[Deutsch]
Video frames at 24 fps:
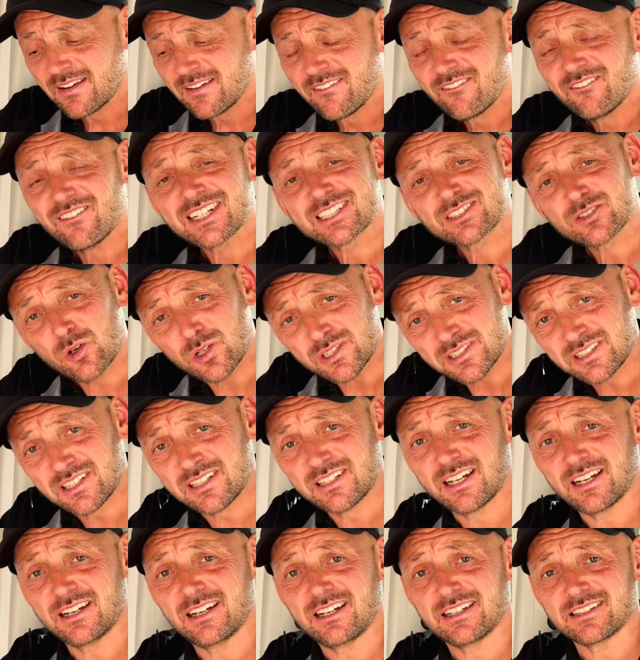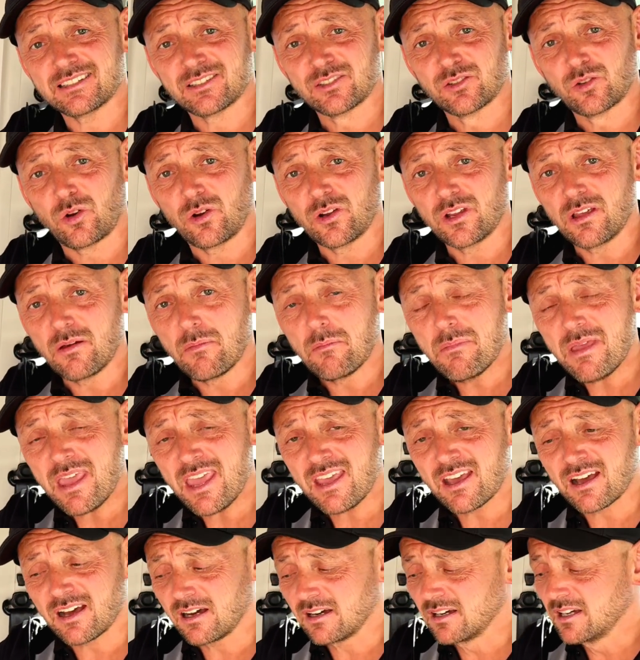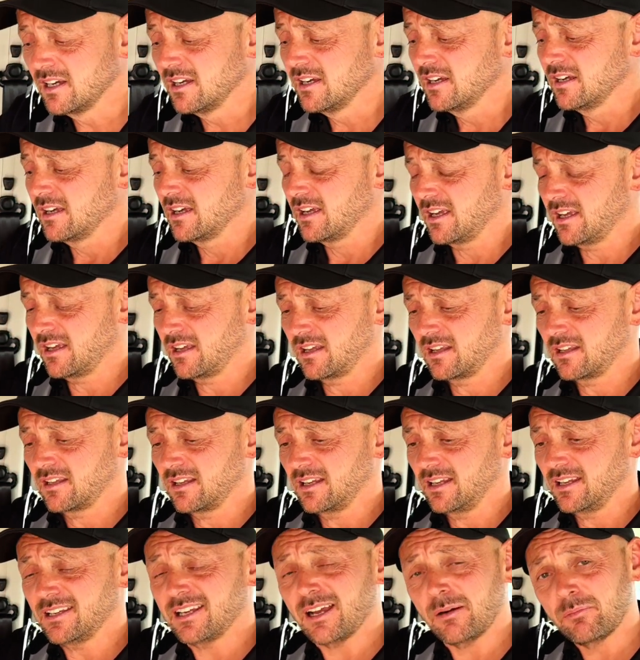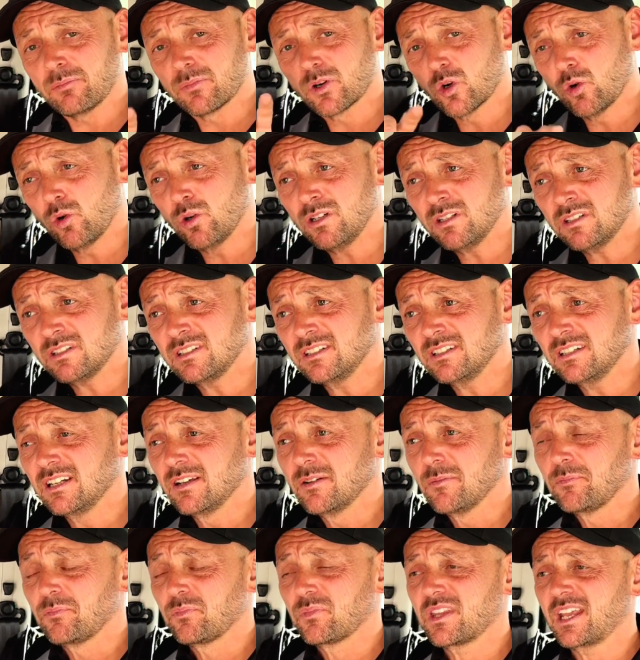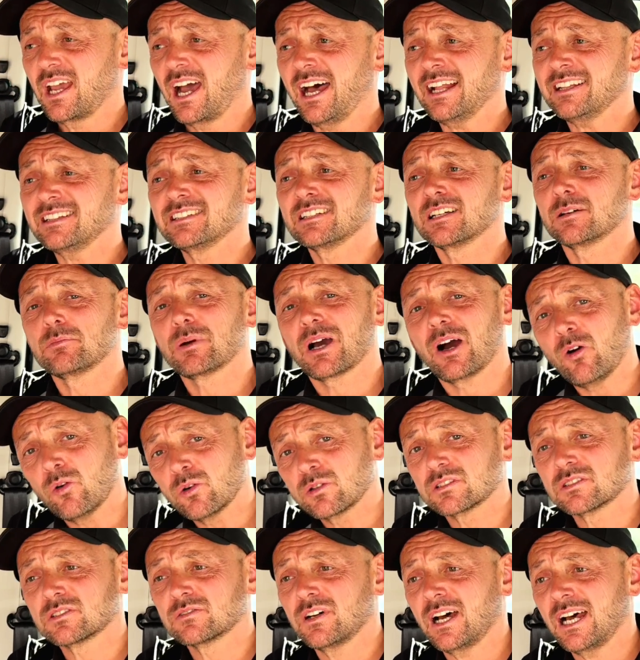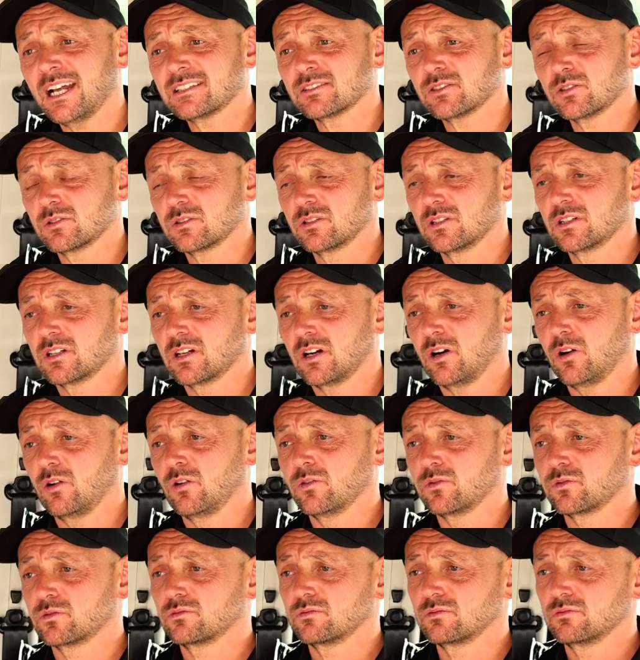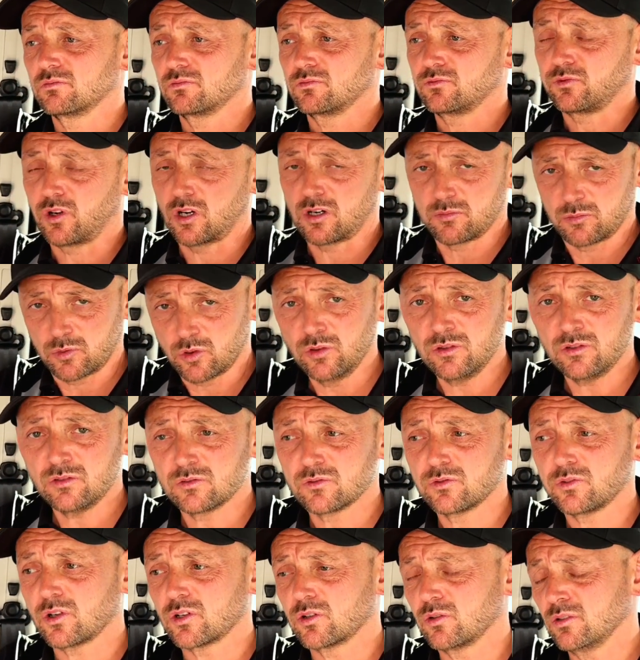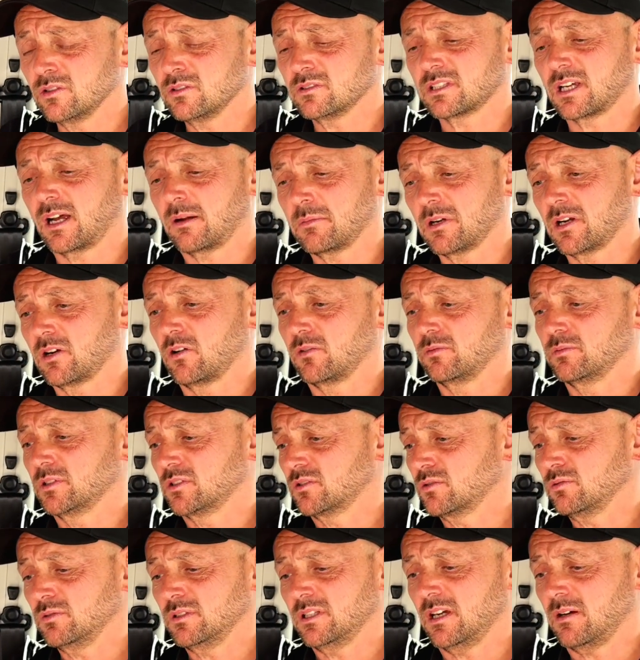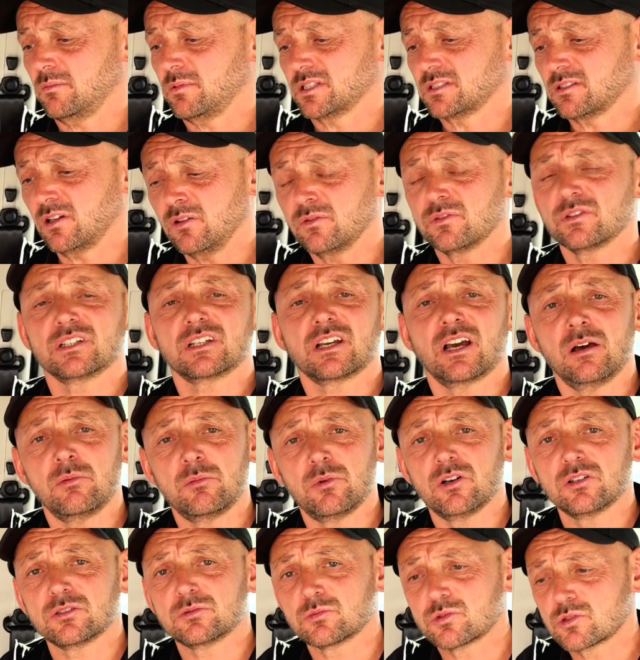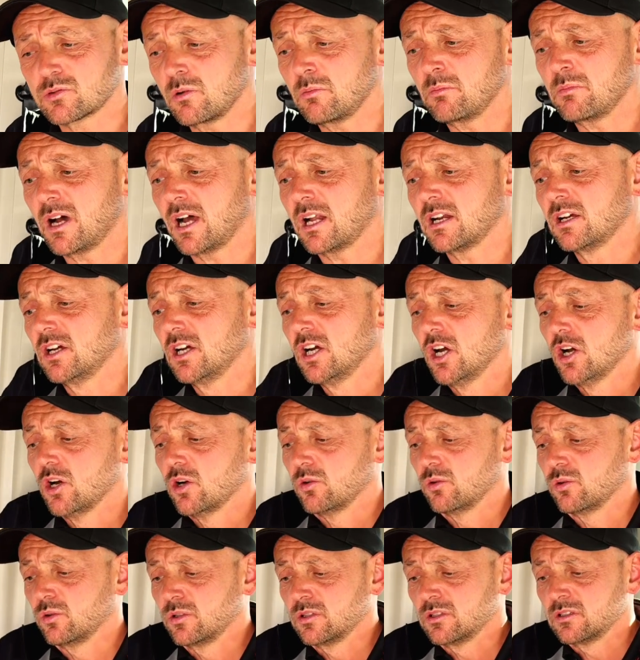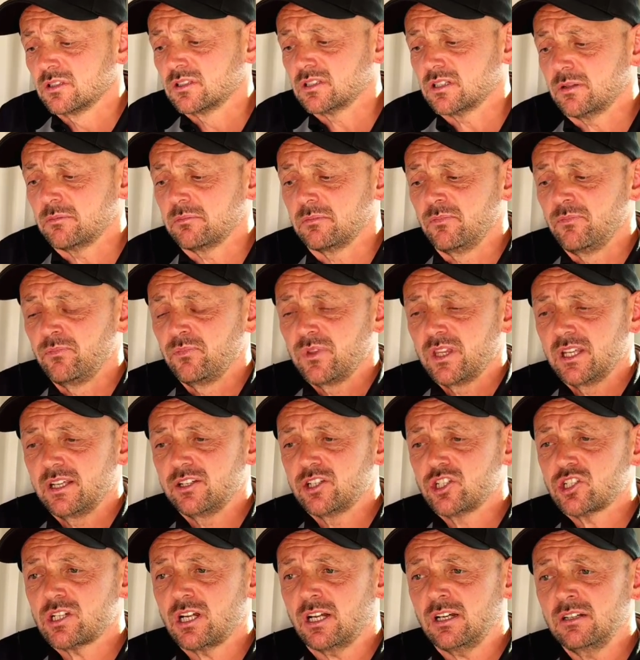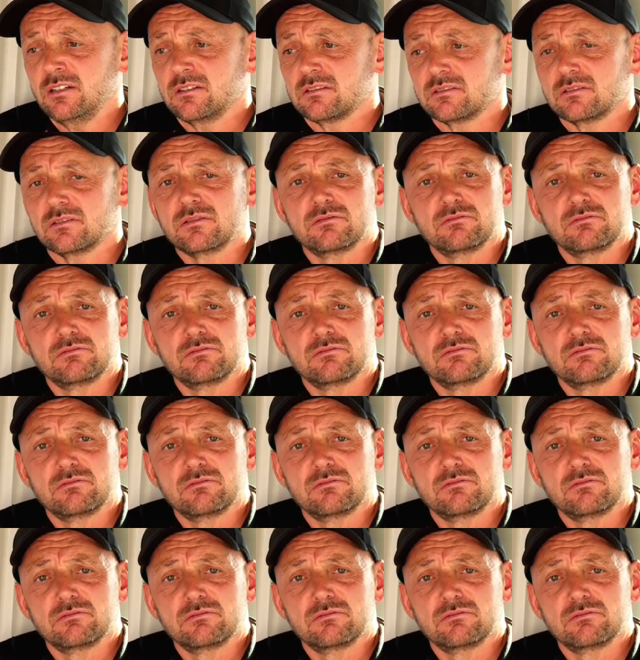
was kostet denn das neue mehr? Äh, ich habe einen Kunden, der hat ein gebrauchtes Fahrzeug gekauft von einem Kunden von uns, kam dann auf mich zu, ja, pass auf, ich kam aus dem Schwimmbad und ähm, ich stand